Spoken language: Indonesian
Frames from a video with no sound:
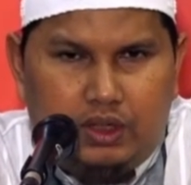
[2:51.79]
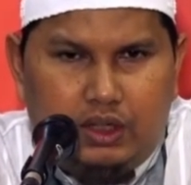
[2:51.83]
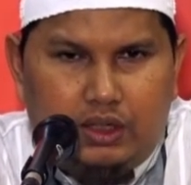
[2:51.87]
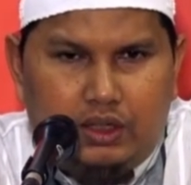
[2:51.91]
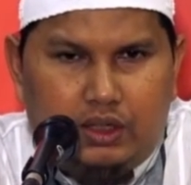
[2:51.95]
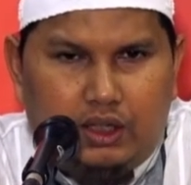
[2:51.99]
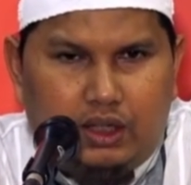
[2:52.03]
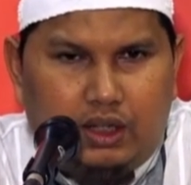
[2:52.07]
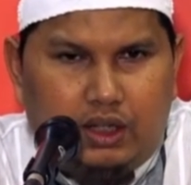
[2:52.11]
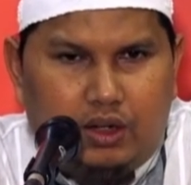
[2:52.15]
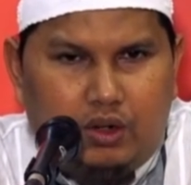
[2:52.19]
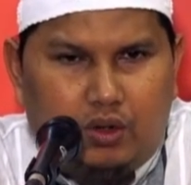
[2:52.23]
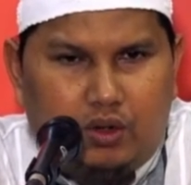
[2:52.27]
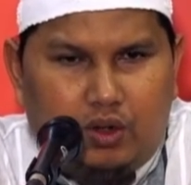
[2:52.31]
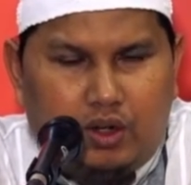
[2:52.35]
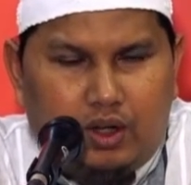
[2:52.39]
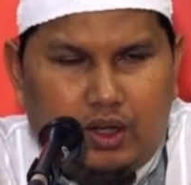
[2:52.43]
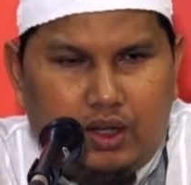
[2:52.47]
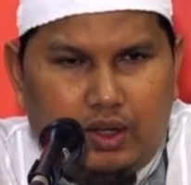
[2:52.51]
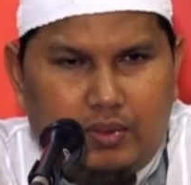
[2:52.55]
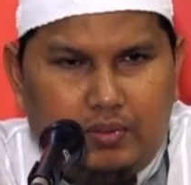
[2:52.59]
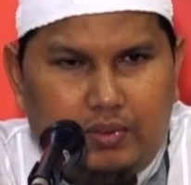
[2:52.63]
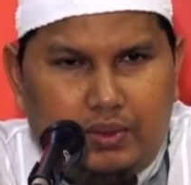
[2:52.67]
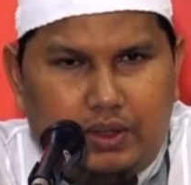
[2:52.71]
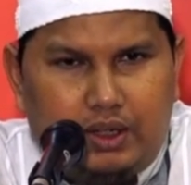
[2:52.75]
Kita
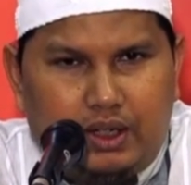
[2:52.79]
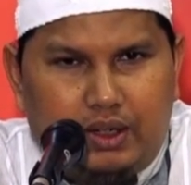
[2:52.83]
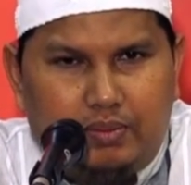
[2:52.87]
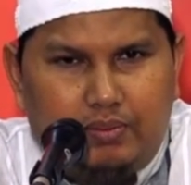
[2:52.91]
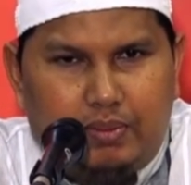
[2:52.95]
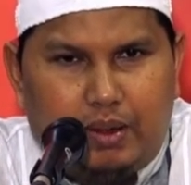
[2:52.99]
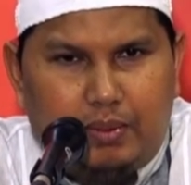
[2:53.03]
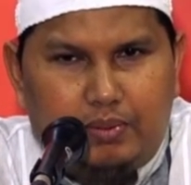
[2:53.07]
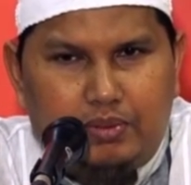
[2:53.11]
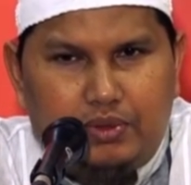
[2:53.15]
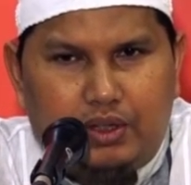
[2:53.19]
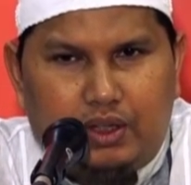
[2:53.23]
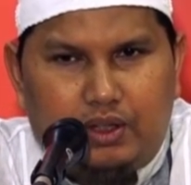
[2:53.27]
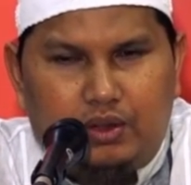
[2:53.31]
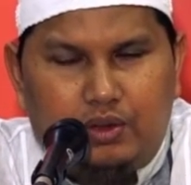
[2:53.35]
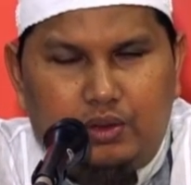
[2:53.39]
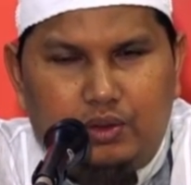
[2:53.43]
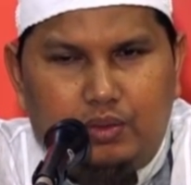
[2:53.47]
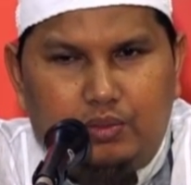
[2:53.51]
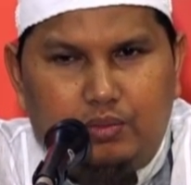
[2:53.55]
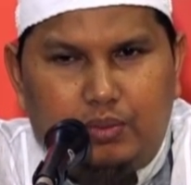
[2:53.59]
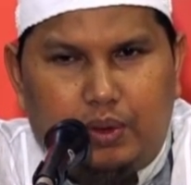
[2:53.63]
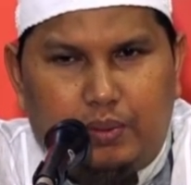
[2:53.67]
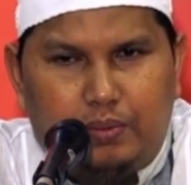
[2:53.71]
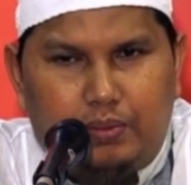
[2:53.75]
lengkap dari bab
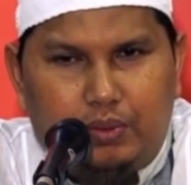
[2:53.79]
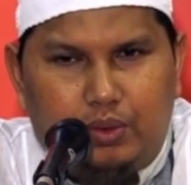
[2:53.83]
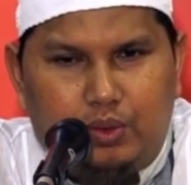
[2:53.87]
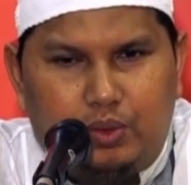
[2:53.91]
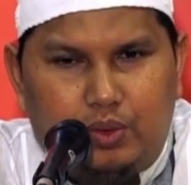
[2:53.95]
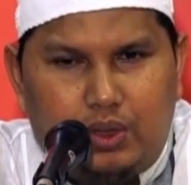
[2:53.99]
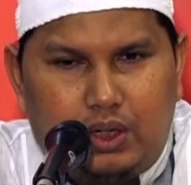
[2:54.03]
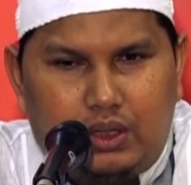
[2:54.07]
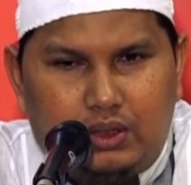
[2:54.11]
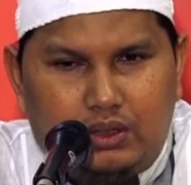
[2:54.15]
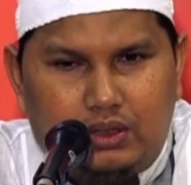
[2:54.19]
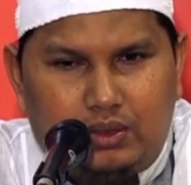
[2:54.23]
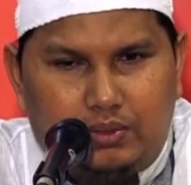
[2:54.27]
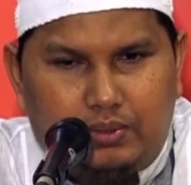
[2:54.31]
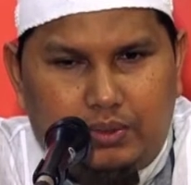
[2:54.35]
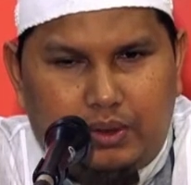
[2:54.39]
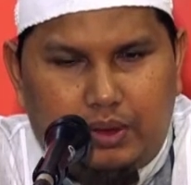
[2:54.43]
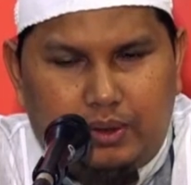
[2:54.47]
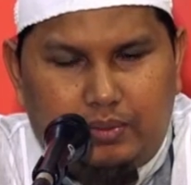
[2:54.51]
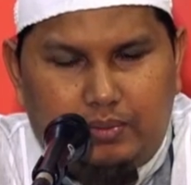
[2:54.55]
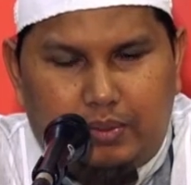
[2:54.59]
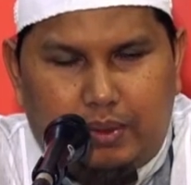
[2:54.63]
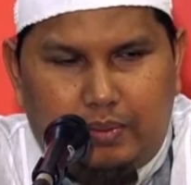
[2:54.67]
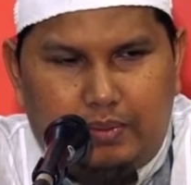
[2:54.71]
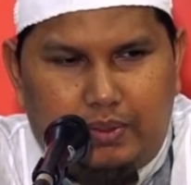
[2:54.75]
1, bab 2
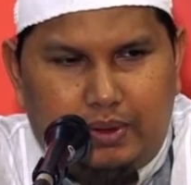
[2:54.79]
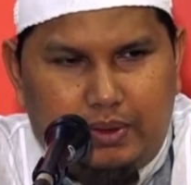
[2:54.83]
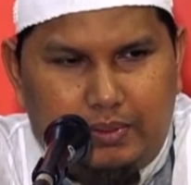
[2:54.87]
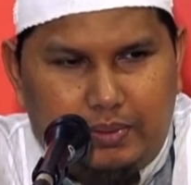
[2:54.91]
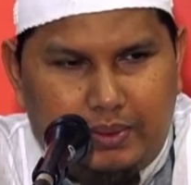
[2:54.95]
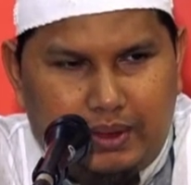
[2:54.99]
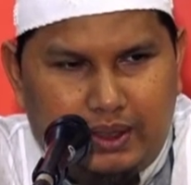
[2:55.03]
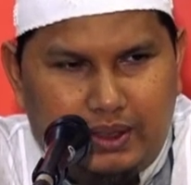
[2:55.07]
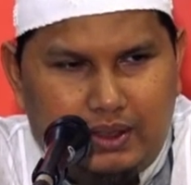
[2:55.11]
sampai bab 5.